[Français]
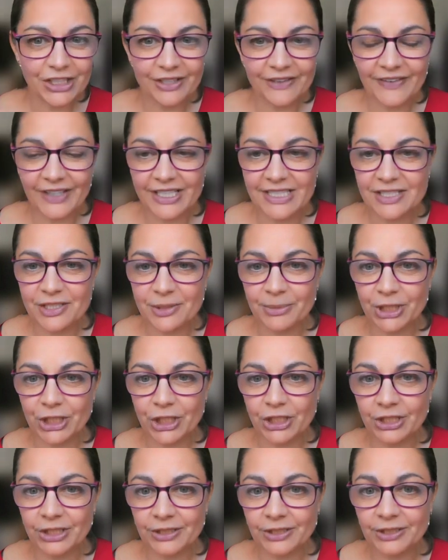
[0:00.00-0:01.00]
fait partie de ce
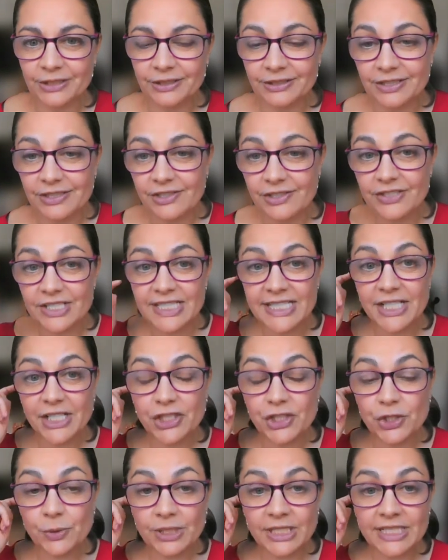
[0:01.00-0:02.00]
que vous avez pris en
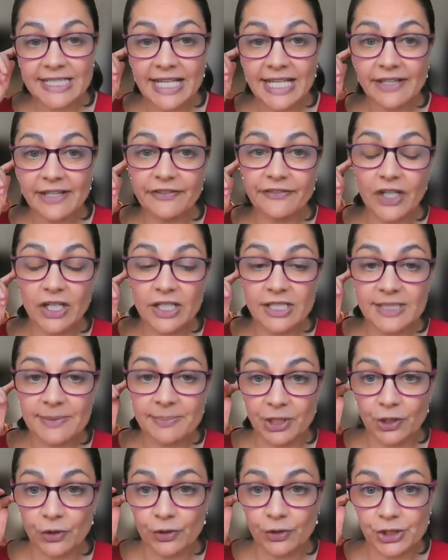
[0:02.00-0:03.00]
compte
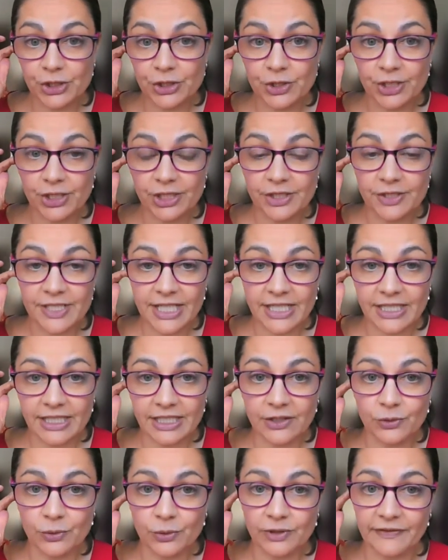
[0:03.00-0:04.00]
Christine, est-ce que
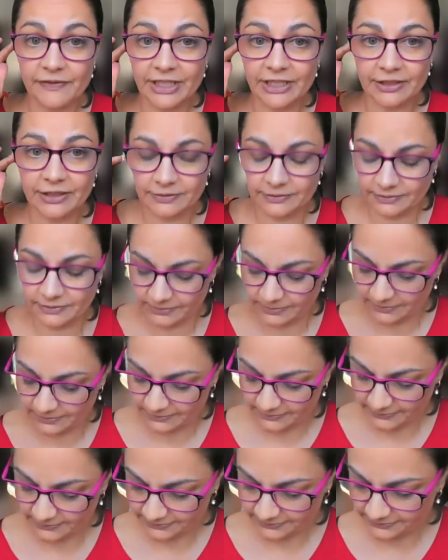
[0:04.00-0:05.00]
vous voulez prendre la
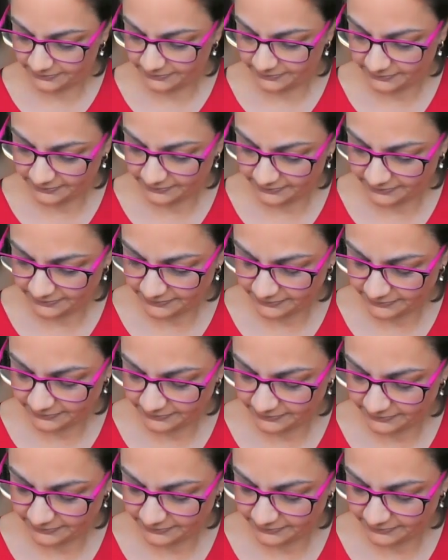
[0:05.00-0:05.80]
première partie de